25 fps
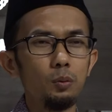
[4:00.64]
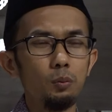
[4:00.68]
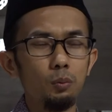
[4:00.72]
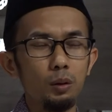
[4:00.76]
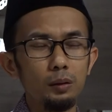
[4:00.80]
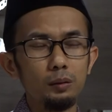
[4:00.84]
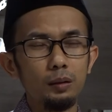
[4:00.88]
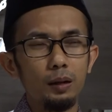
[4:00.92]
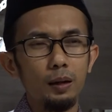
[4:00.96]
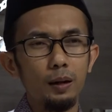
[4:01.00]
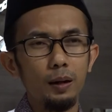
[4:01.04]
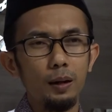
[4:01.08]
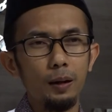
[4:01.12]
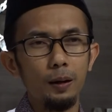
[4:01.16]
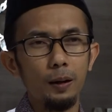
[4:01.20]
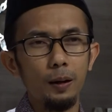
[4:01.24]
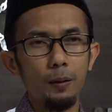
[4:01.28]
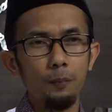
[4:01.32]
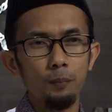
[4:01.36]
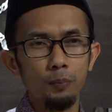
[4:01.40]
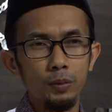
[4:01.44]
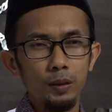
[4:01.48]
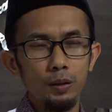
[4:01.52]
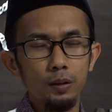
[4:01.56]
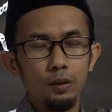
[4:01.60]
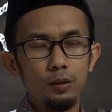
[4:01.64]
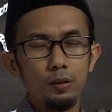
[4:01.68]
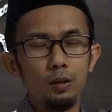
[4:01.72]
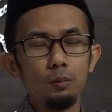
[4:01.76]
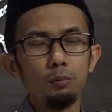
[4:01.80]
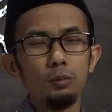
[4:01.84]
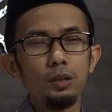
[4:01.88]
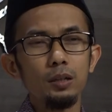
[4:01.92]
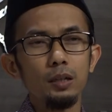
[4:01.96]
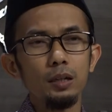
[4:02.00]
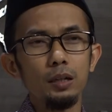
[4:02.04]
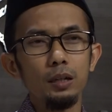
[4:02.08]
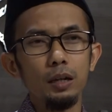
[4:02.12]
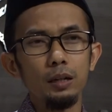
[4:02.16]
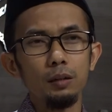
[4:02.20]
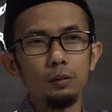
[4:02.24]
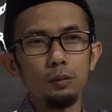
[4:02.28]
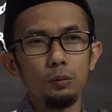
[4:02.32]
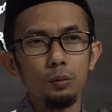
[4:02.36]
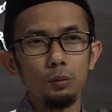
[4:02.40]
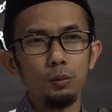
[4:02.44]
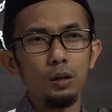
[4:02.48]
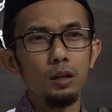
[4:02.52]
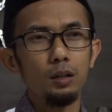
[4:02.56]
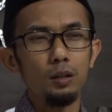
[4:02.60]
wa taala. Demikian
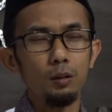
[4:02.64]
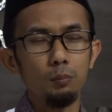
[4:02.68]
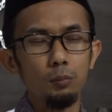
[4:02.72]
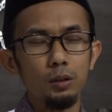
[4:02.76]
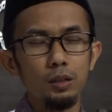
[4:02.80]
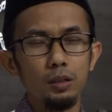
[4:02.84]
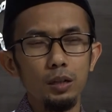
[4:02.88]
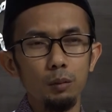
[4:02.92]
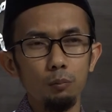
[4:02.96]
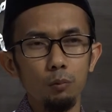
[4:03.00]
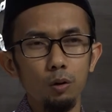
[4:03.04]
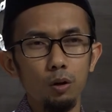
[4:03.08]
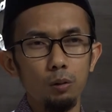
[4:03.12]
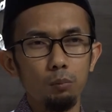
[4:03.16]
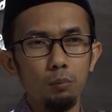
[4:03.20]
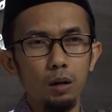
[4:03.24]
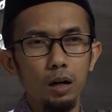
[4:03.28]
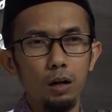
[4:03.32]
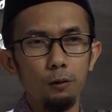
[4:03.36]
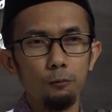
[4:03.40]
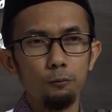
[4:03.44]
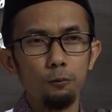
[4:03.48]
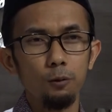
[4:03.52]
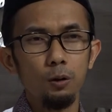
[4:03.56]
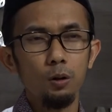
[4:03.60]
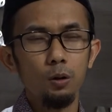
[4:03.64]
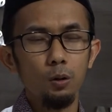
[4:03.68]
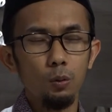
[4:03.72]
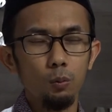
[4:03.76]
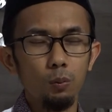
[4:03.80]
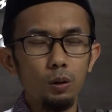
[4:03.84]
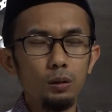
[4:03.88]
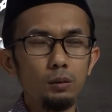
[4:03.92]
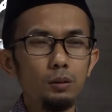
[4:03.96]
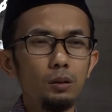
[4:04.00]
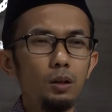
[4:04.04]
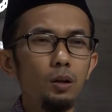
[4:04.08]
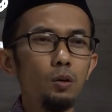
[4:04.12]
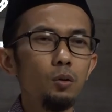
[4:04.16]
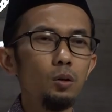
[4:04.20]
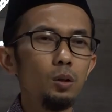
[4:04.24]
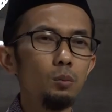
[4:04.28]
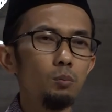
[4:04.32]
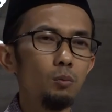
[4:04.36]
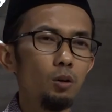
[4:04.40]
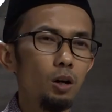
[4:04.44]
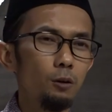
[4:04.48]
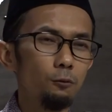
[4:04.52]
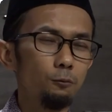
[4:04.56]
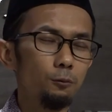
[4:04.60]
kurang lebihnya mohon maaf. Wallahul
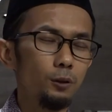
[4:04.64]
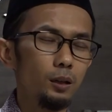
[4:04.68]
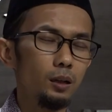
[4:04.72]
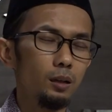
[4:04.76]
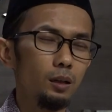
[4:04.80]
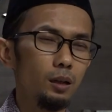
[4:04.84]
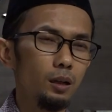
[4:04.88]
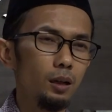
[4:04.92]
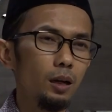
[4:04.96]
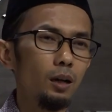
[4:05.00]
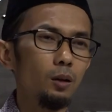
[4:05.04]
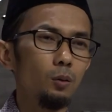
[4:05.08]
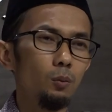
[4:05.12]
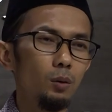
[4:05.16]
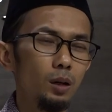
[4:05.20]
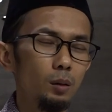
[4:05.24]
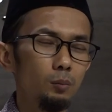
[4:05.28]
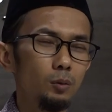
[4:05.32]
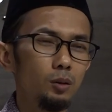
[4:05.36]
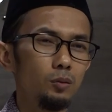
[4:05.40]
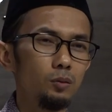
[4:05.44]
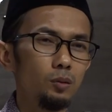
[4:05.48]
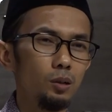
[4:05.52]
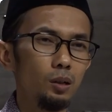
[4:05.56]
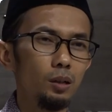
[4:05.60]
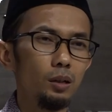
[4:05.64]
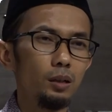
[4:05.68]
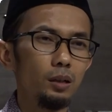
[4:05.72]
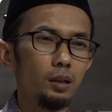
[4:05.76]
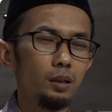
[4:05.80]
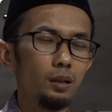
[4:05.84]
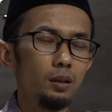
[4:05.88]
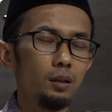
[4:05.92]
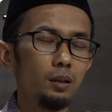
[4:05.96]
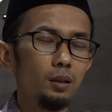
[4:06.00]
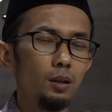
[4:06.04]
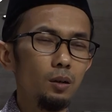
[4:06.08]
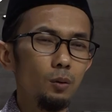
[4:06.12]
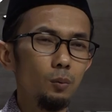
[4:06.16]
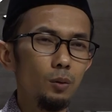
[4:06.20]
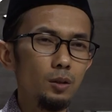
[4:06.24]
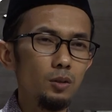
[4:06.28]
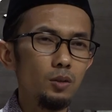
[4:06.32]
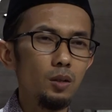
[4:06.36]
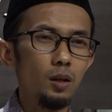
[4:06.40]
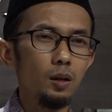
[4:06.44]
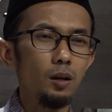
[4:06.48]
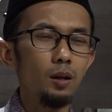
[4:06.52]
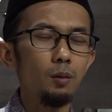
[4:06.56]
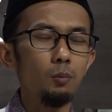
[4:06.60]
muwaffiq ila aqwamit thariq.
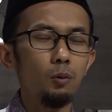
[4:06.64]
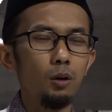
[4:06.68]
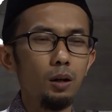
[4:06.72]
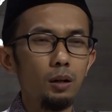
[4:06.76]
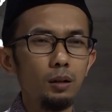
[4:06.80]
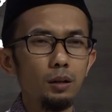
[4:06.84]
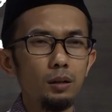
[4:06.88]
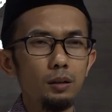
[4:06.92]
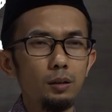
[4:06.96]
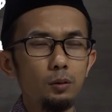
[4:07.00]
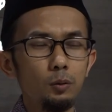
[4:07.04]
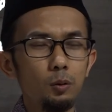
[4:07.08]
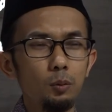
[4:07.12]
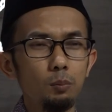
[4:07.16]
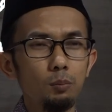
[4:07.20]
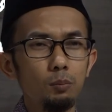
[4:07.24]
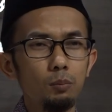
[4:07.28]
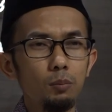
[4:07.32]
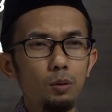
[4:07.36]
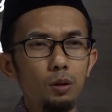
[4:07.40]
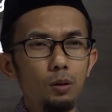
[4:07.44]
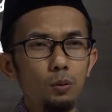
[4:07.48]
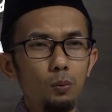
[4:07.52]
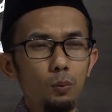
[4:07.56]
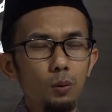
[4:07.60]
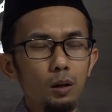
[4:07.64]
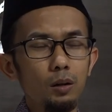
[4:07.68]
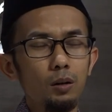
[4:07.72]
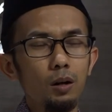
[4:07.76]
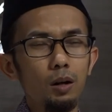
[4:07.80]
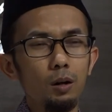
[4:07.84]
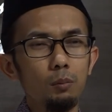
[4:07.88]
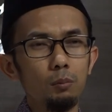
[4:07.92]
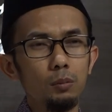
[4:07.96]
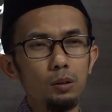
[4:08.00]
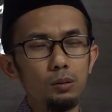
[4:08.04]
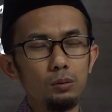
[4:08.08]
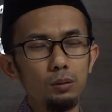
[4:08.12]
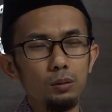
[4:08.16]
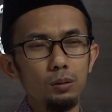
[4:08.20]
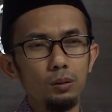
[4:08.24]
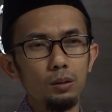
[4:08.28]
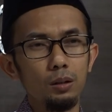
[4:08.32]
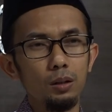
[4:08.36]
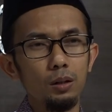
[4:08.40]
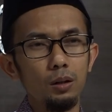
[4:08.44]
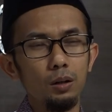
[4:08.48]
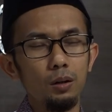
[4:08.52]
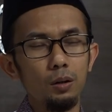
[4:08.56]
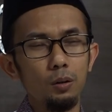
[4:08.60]
Wassalamualaikum
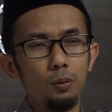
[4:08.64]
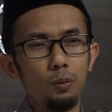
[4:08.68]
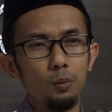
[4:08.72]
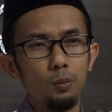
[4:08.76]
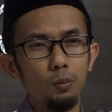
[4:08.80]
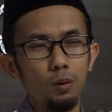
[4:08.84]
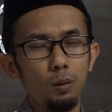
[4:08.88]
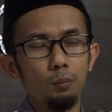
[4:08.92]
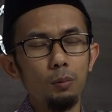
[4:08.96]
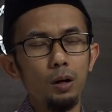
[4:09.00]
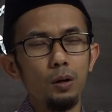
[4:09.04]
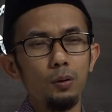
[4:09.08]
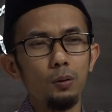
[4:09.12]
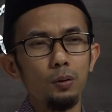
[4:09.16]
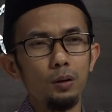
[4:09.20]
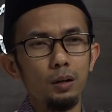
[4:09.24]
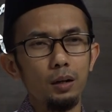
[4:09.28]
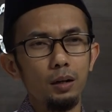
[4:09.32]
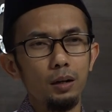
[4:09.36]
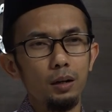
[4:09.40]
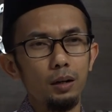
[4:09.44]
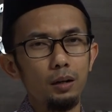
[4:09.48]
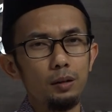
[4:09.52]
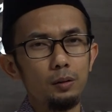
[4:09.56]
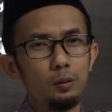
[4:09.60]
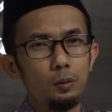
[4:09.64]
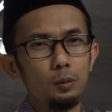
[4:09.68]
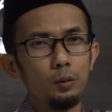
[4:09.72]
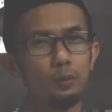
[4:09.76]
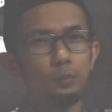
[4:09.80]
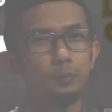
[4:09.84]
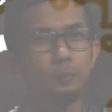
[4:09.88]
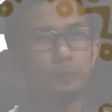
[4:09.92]
warahmatullahi wabarakatuh.